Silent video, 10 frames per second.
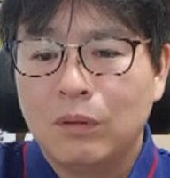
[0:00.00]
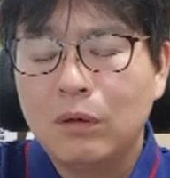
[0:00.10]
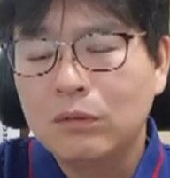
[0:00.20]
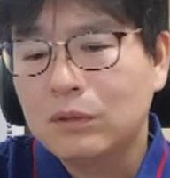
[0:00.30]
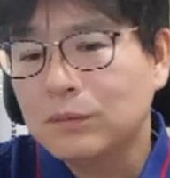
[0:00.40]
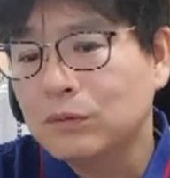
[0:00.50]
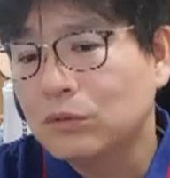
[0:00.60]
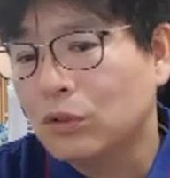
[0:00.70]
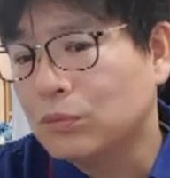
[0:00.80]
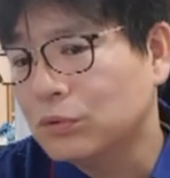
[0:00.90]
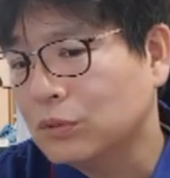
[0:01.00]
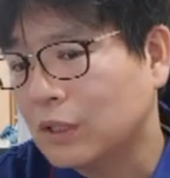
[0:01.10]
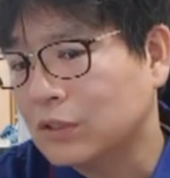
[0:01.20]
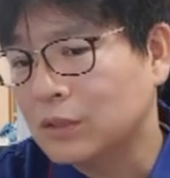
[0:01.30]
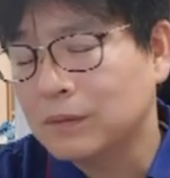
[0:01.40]
아, 그럼 너무
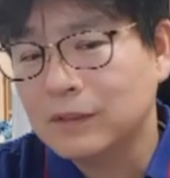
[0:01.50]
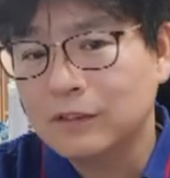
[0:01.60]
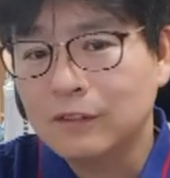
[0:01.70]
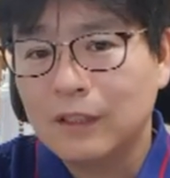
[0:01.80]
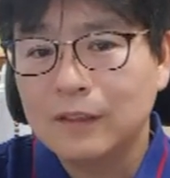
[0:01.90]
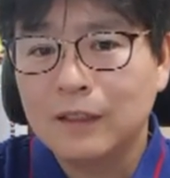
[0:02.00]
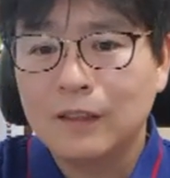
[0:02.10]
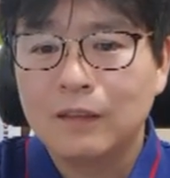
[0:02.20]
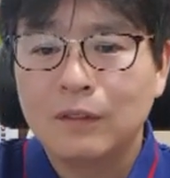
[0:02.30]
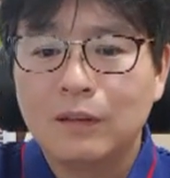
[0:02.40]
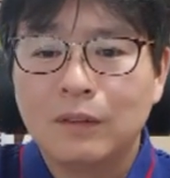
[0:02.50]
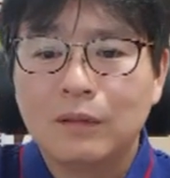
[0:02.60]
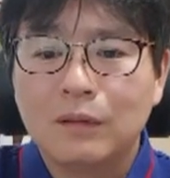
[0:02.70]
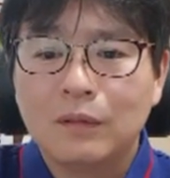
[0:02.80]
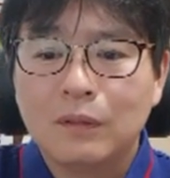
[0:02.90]
단점이 큰 거 아니야?
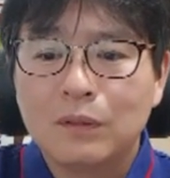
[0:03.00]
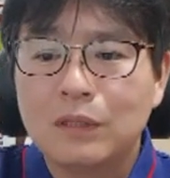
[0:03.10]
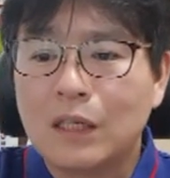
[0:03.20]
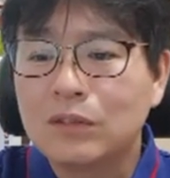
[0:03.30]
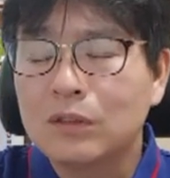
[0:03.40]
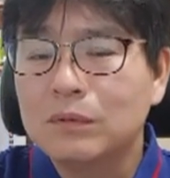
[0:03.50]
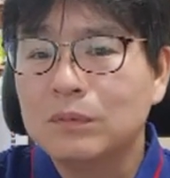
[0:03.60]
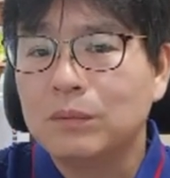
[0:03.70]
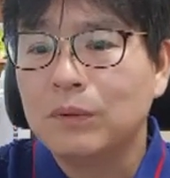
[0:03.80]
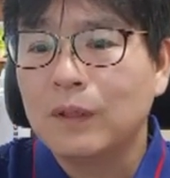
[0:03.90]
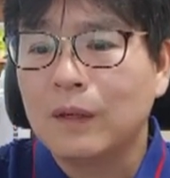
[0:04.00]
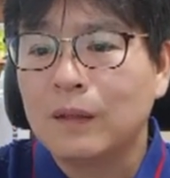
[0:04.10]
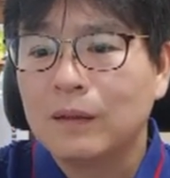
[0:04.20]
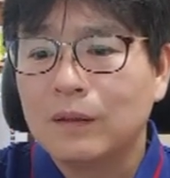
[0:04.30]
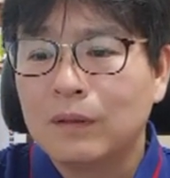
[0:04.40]
장점은
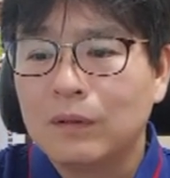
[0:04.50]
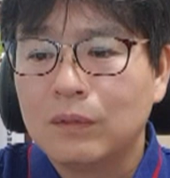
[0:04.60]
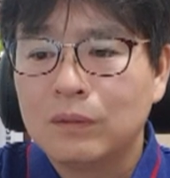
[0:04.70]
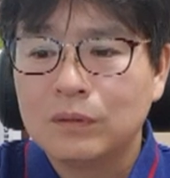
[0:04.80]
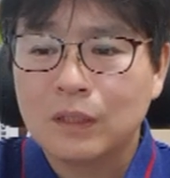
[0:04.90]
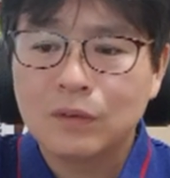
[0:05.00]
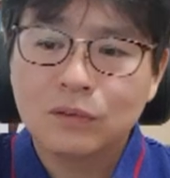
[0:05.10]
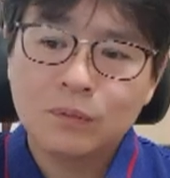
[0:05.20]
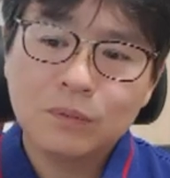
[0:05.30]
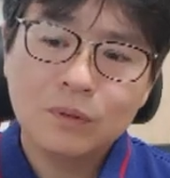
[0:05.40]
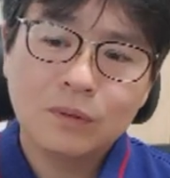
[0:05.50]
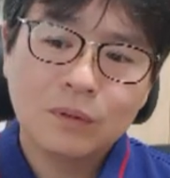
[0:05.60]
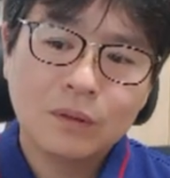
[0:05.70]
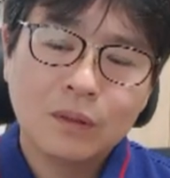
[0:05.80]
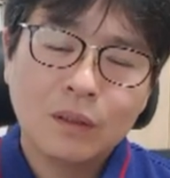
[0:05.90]
뭐야? 장점은
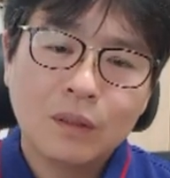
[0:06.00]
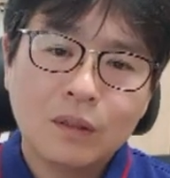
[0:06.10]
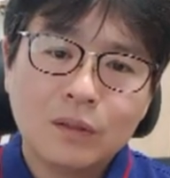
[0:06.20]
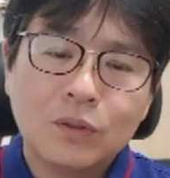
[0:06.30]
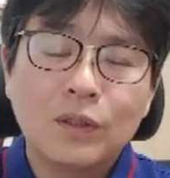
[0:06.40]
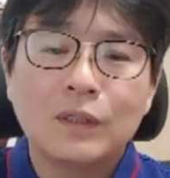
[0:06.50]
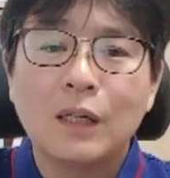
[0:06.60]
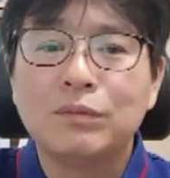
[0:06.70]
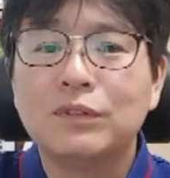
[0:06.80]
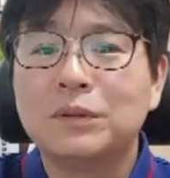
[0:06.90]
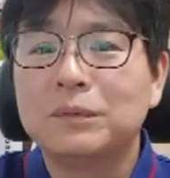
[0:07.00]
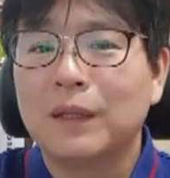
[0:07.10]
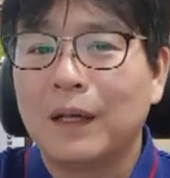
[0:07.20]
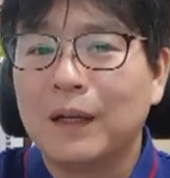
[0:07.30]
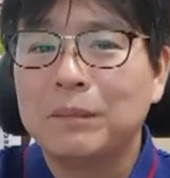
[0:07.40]
저게 잘 붙으면
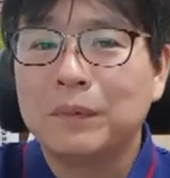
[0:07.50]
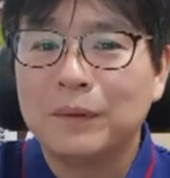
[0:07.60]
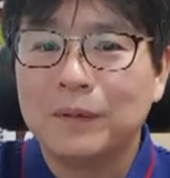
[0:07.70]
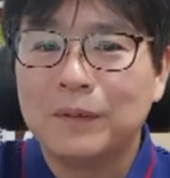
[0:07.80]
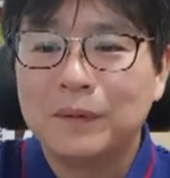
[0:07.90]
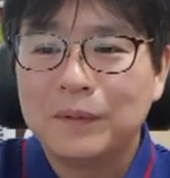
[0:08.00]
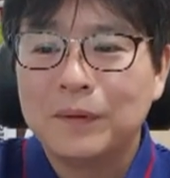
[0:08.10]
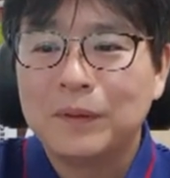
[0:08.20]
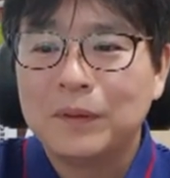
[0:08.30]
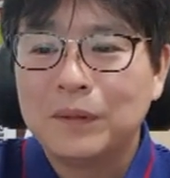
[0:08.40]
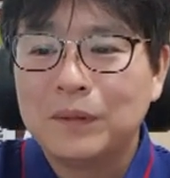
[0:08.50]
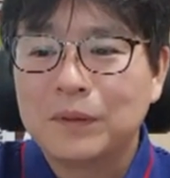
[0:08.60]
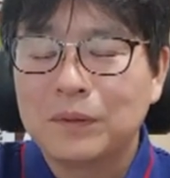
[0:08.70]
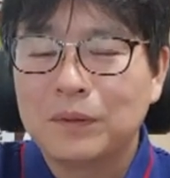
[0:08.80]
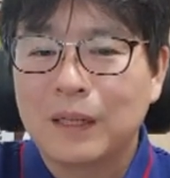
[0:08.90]
안 아파요
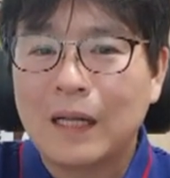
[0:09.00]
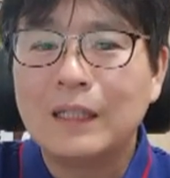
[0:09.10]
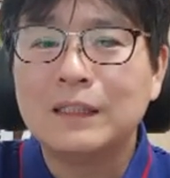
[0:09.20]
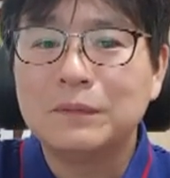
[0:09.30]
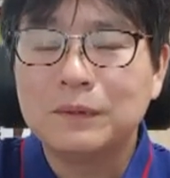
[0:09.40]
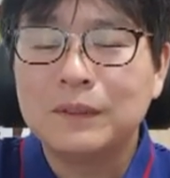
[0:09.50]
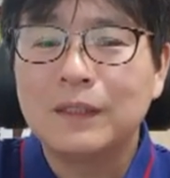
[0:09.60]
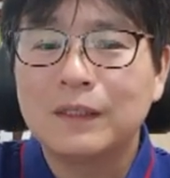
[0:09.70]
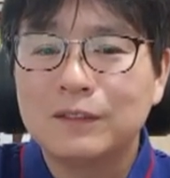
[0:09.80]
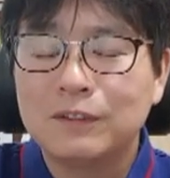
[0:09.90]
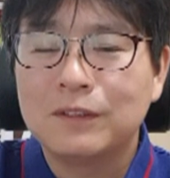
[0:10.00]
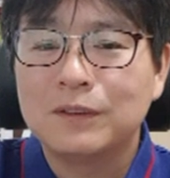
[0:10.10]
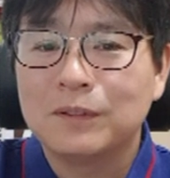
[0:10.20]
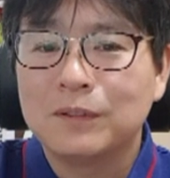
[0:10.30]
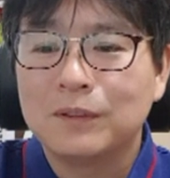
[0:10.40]
그리고 강한 힘을 생길 수
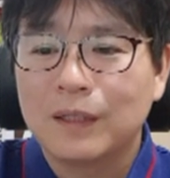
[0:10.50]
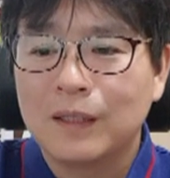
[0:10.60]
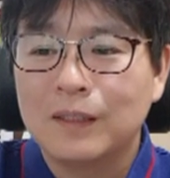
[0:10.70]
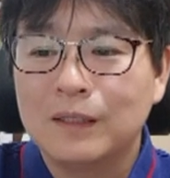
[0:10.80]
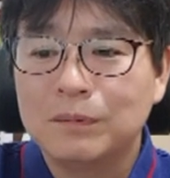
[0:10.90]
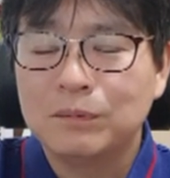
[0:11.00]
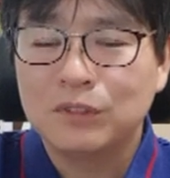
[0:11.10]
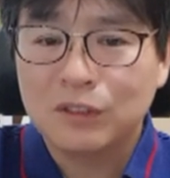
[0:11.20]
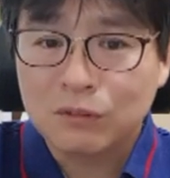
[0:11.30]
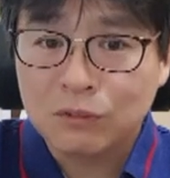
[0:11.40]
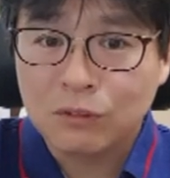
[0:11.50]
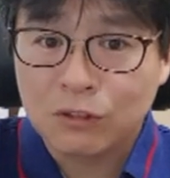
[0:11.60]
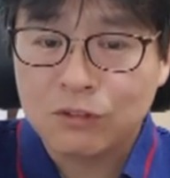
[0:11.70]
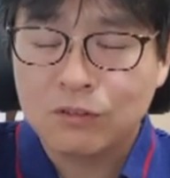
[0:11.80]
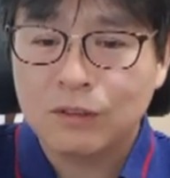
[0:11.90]
있죠 강한 힘을
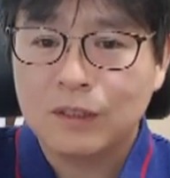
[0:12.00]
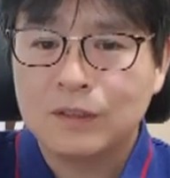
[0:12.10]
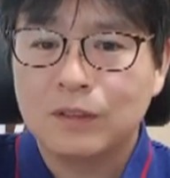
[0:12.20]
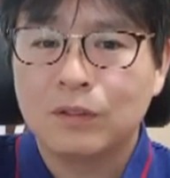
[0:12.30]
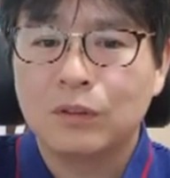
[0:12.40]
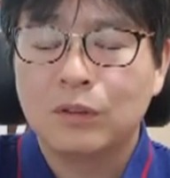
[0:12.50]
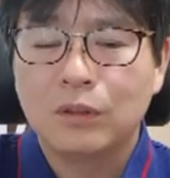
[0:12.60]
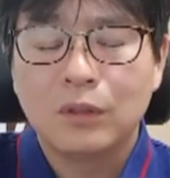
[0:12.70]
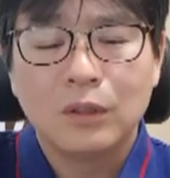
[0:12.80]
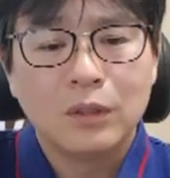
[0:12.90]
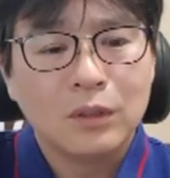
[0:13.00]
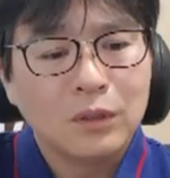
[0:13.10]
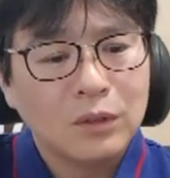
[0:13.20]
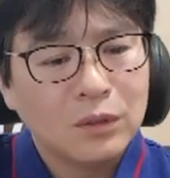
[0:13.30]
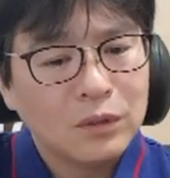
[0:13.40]
걸 수가 있어요
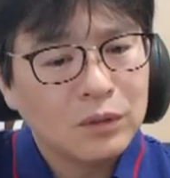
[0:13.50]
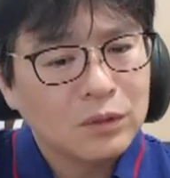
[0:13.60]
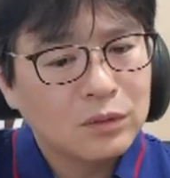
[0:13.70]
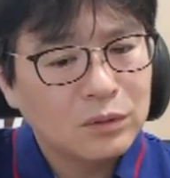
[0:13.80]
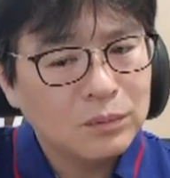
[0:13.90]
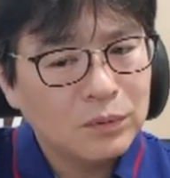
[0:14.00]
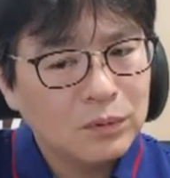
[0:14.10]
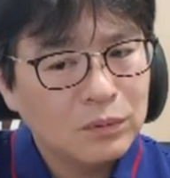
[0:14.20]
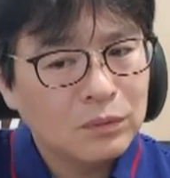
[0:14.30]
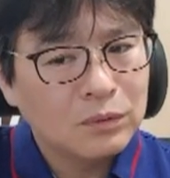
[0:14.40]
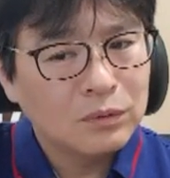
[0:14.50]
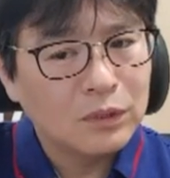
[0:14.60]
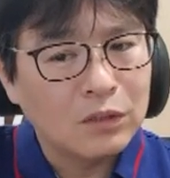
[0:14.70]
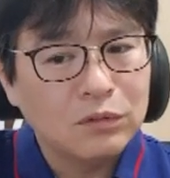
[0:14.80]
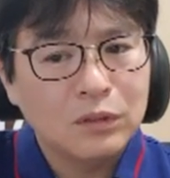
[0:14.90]
그러면
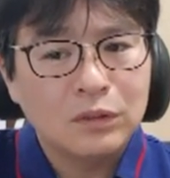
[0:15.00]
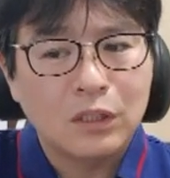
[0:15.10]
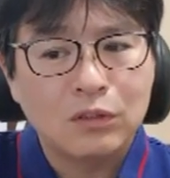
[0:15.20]
나중에